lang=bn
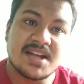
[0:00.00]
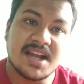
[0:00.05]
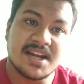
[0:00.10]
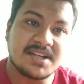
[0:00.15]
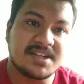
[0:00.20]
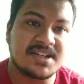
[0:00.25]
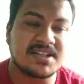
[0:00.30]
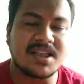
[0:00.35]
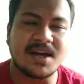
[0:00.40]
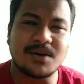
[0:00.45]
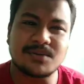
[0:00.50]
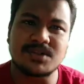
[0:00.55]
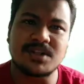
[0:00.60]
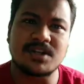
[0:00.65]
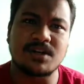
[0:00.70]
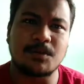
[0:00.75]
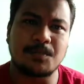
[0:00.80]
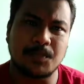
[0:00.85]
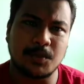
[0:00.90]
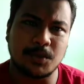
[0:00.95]
এইট্টি
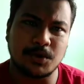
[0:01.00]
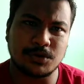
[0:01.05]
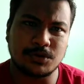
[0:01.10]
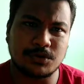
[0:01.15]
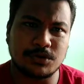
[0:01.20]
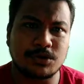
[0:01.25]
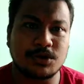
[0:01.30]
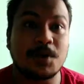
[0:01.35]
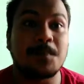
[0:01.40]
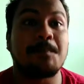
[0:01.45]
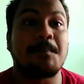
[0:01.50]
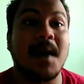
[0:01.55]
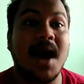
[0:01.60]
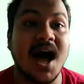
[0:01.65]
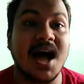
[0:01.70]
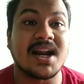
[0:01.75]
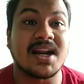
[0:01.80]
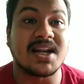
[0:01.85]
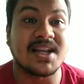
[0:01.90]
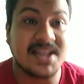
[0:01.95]
থাউজেন্ড পর্যন্ত
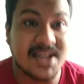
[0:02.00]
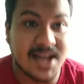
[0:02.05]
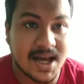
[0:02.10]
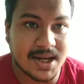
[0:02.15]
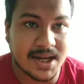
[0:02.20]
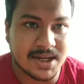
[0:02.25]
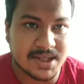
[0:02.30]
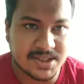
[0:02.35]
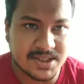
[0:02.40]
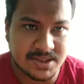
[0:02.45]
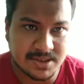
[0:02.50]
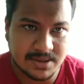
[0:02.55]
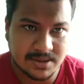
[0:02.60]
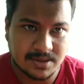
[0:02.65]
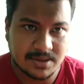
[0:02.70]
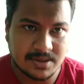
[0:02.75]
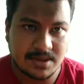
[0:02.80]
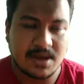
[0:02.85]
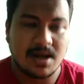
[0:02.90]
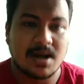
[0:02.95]
পার ইয়ার
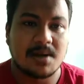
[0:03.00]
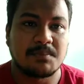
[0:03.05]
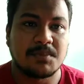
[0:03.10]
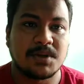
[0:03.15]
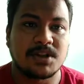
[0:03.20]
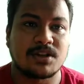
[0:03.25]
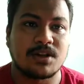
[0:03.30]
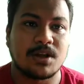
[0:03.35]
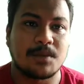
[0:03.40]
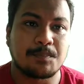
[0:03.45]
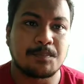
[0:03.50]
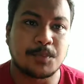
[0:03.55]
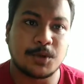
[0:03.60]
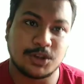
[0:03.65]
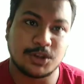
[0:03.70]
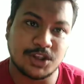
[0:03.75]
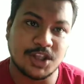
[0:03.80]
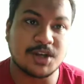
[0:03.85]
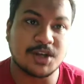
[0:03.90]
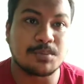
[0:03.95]
মতলব
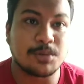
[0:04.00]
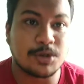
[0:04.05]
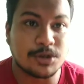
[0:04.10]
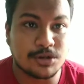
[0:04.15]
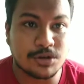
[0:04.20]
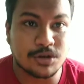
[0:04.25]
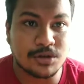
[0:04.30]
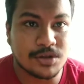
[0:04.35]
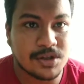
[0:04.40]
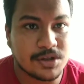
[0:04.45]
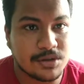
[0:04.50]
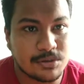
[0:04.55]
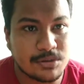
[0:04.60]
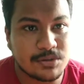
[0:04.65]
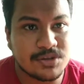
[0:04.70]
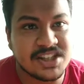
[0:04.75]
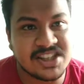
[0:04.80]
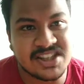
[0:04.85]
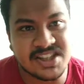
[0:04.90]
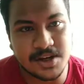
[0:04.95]
প্রত্যেক বছর এগুলো
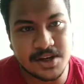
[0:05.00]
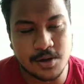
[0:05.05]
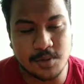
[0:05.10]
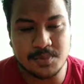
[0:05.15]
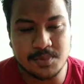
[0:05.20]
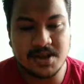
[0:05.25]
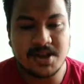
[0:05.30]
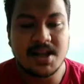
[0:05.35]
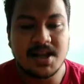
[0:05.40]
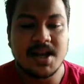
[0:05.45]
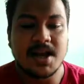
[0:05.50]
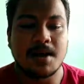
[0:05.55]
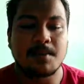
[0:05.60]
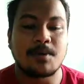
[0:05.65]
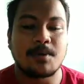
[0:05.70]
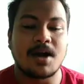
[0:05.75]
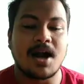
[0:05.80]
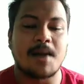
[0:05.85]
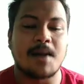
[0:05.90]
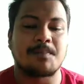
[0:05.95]
দিতে হবে
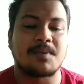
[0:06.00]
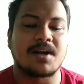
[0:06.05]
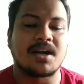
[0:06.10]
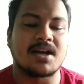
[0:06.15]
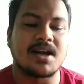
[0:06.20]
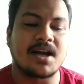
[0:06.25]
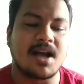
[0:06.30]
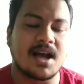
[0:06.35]
এবং আপনাকে